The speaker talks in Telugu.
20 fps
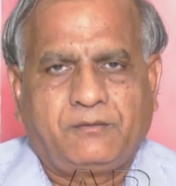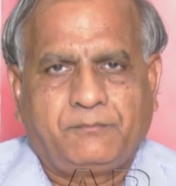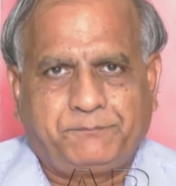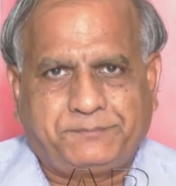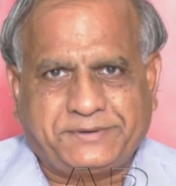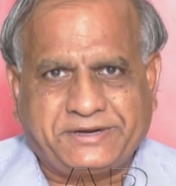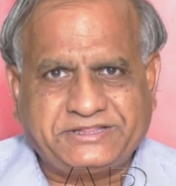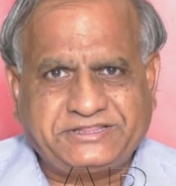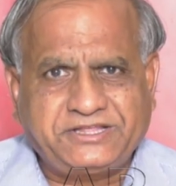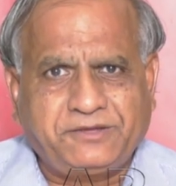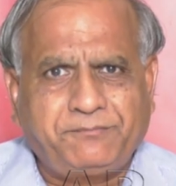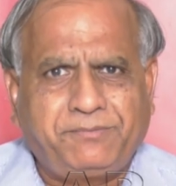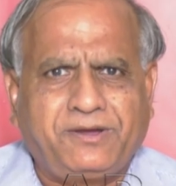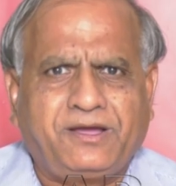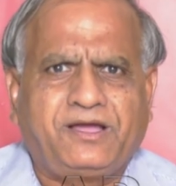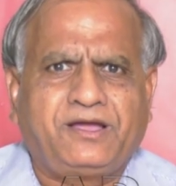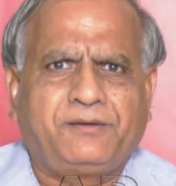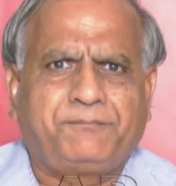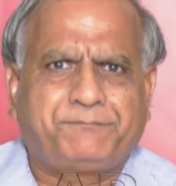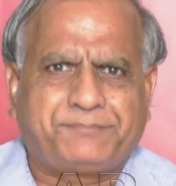ప్రతిభ
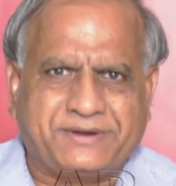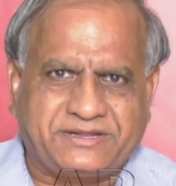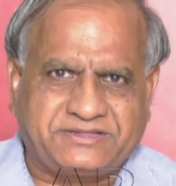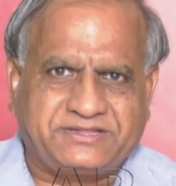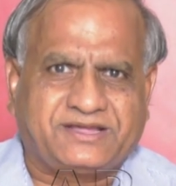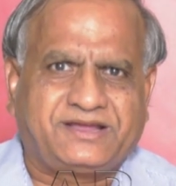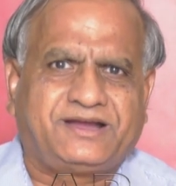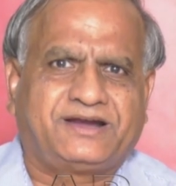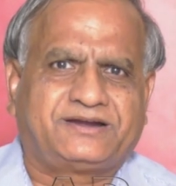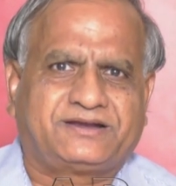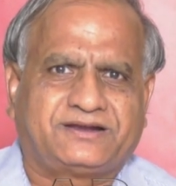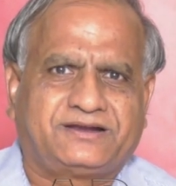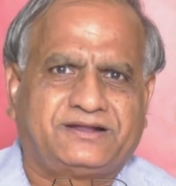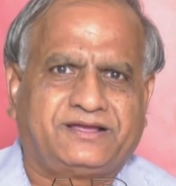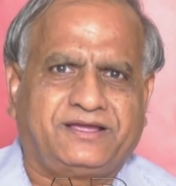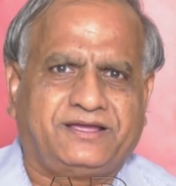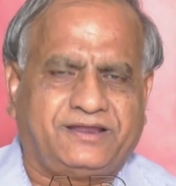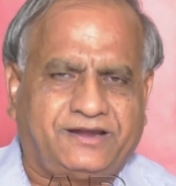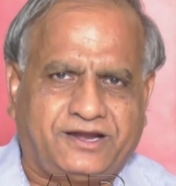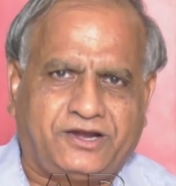ప్రతిఘటన
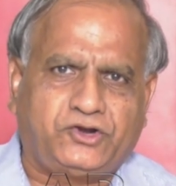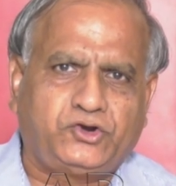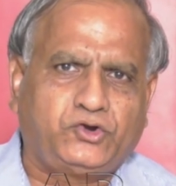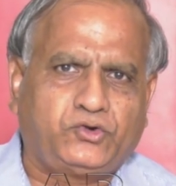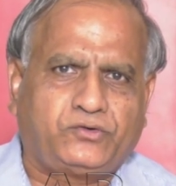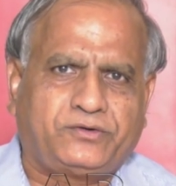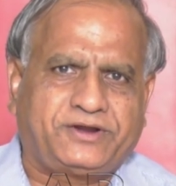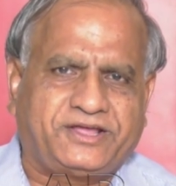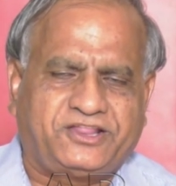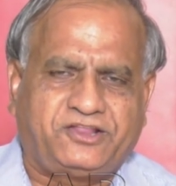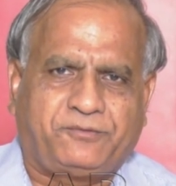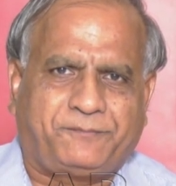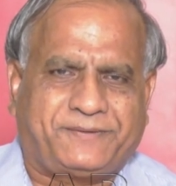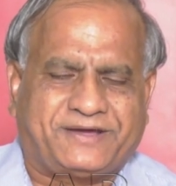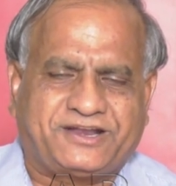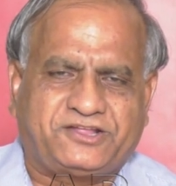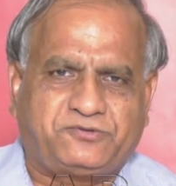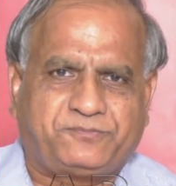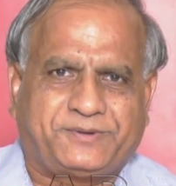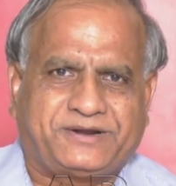ఈ రెండు కూడా ఏదో
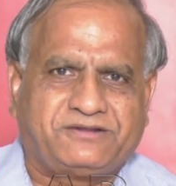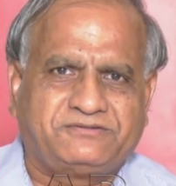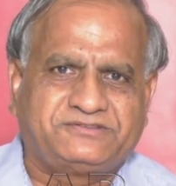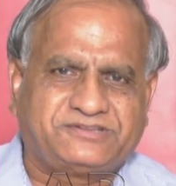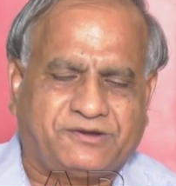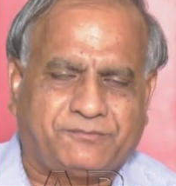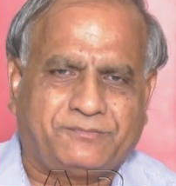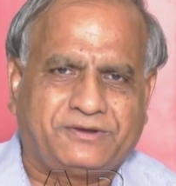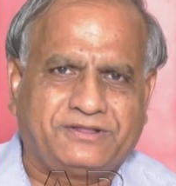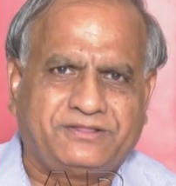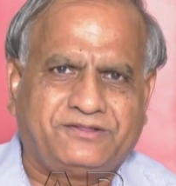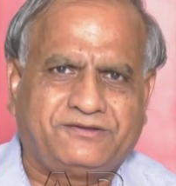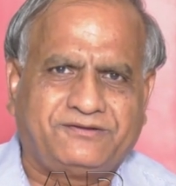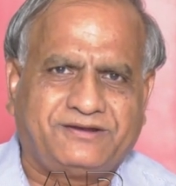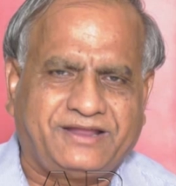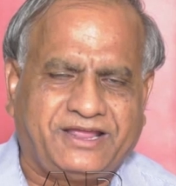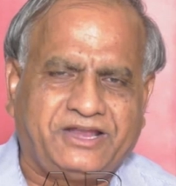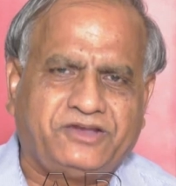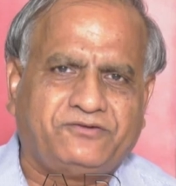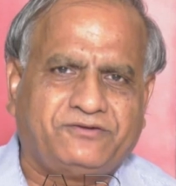పరస్పరం సంబంధం
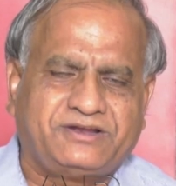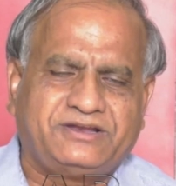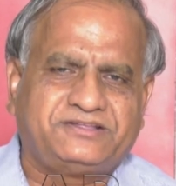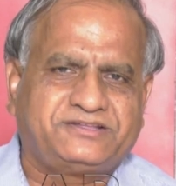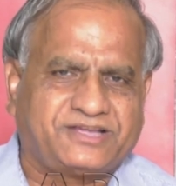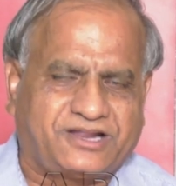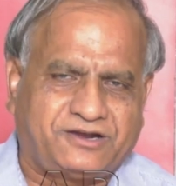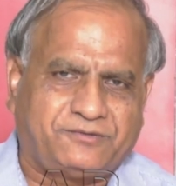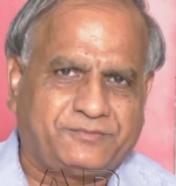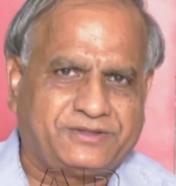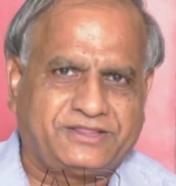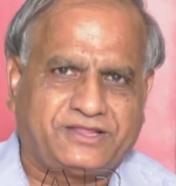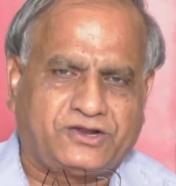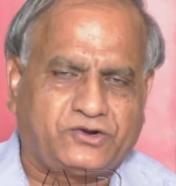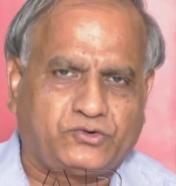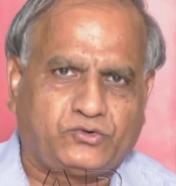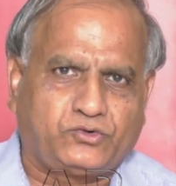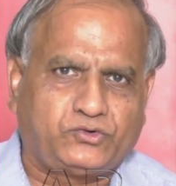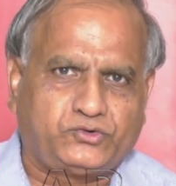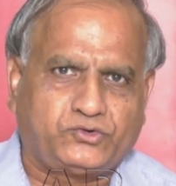లేనివని చాలామంది
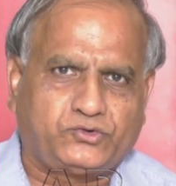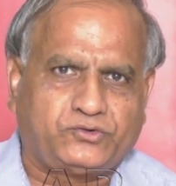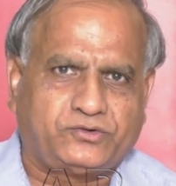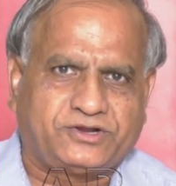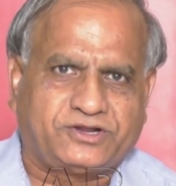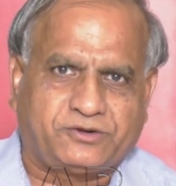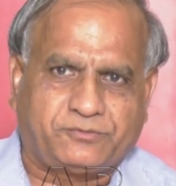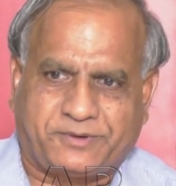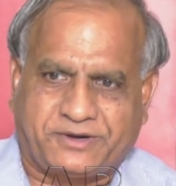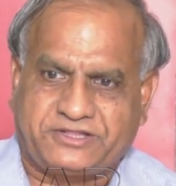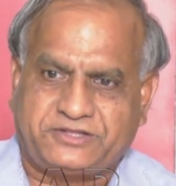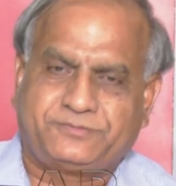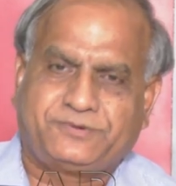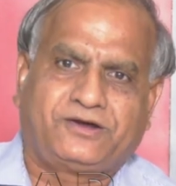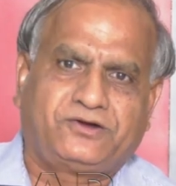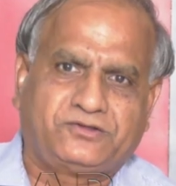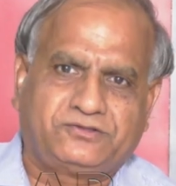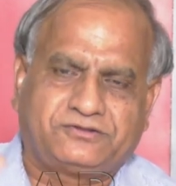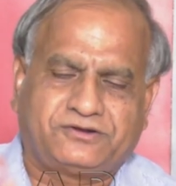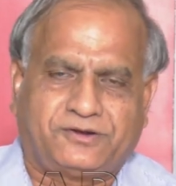అనుకుంటూ ఉంటారు
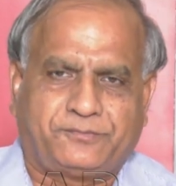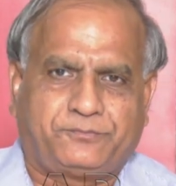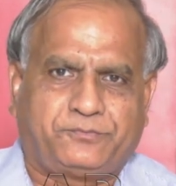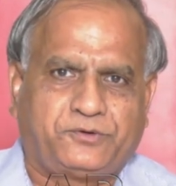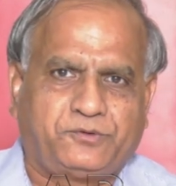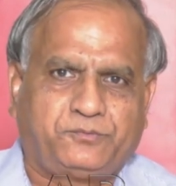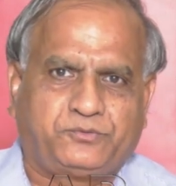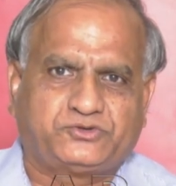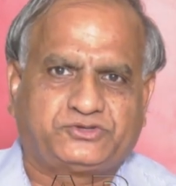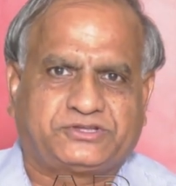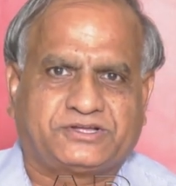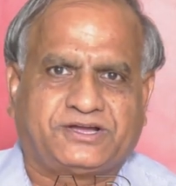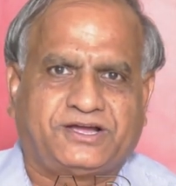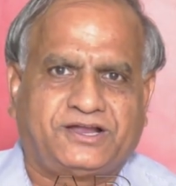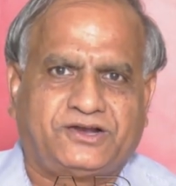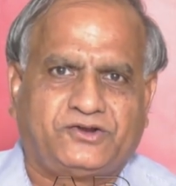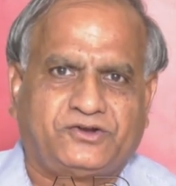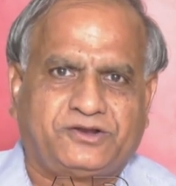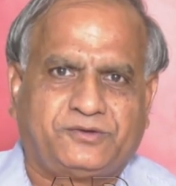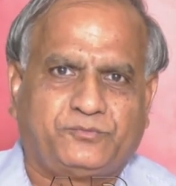ప్రతిభావంతులు అప్పుడు
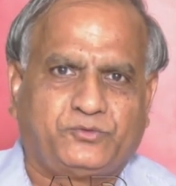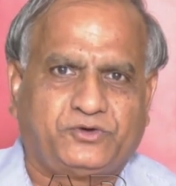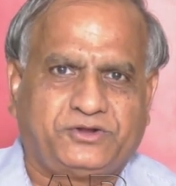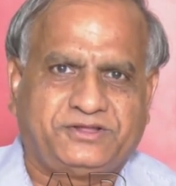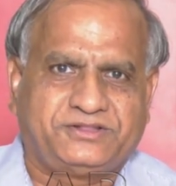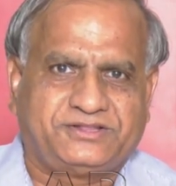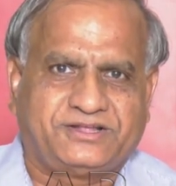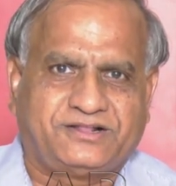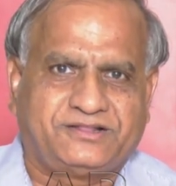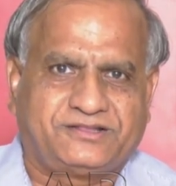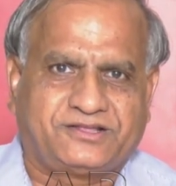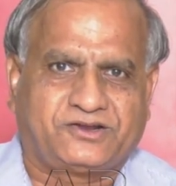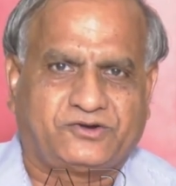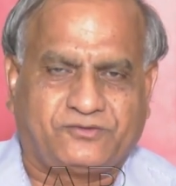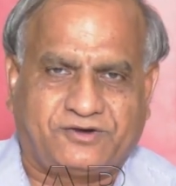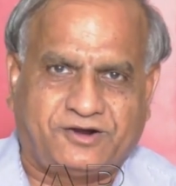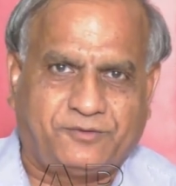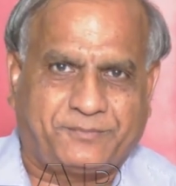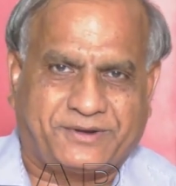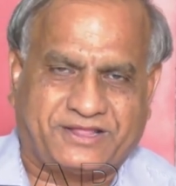పుస్తకాల్లోనే మునిగి తేలుతారు
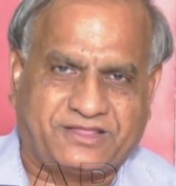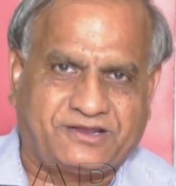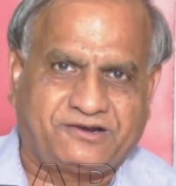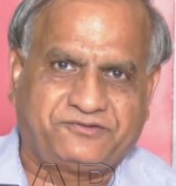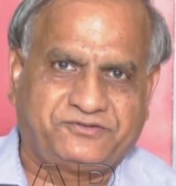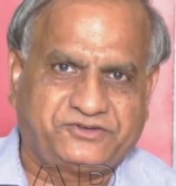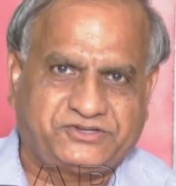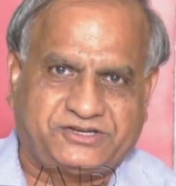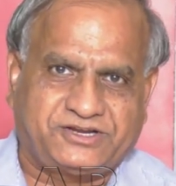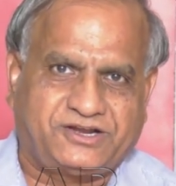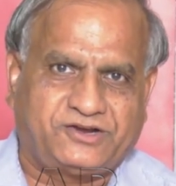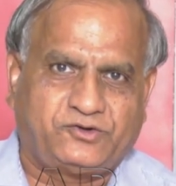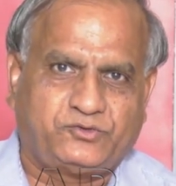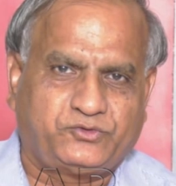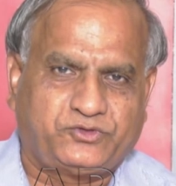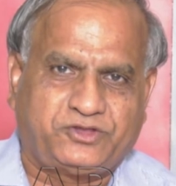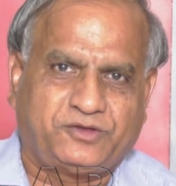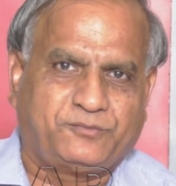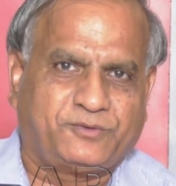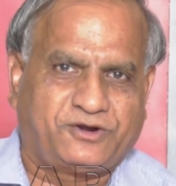వాళ్ళు ప్రజల విషయాలు
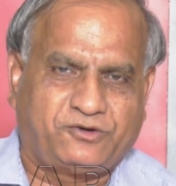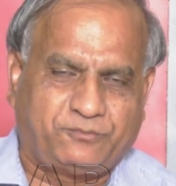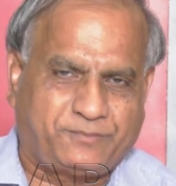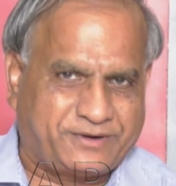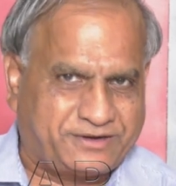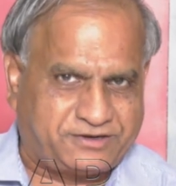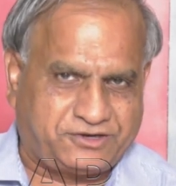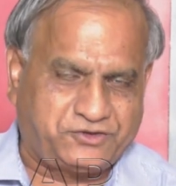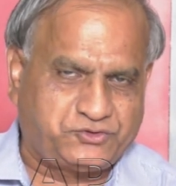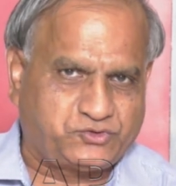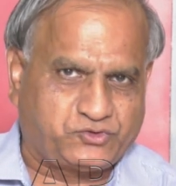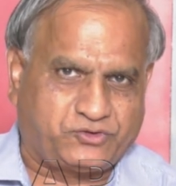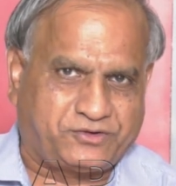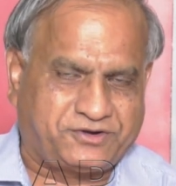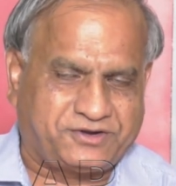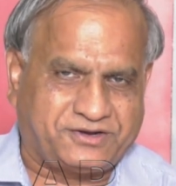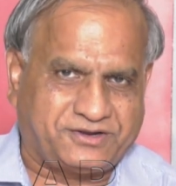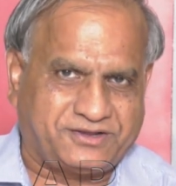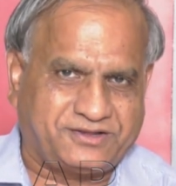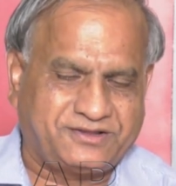ఉద్యమాలు
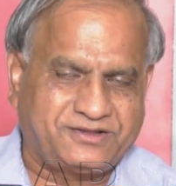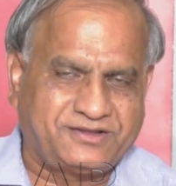పట్టించుకోరని